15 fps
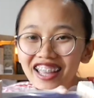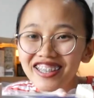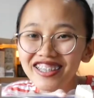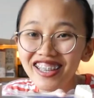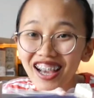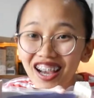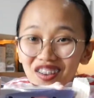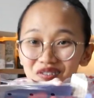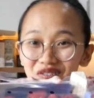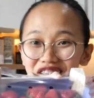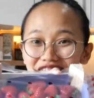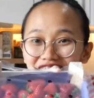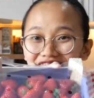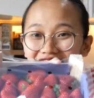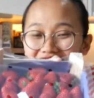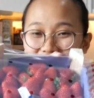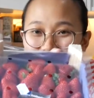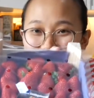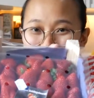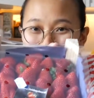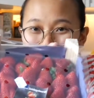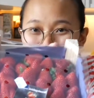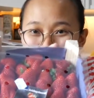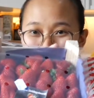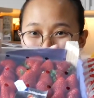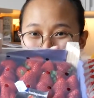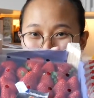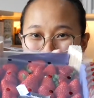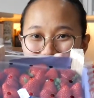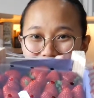yang bikin aku
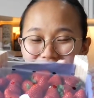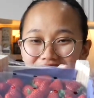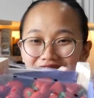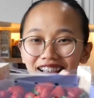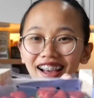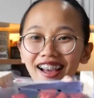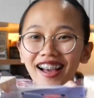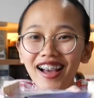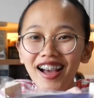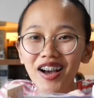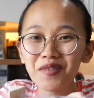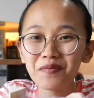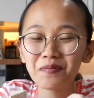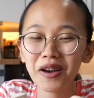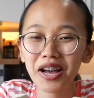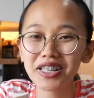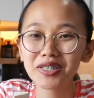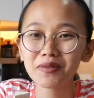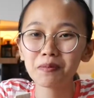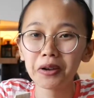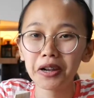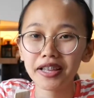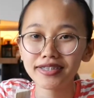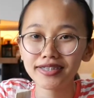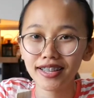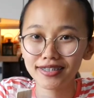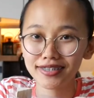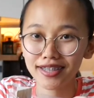tergoda pas belanja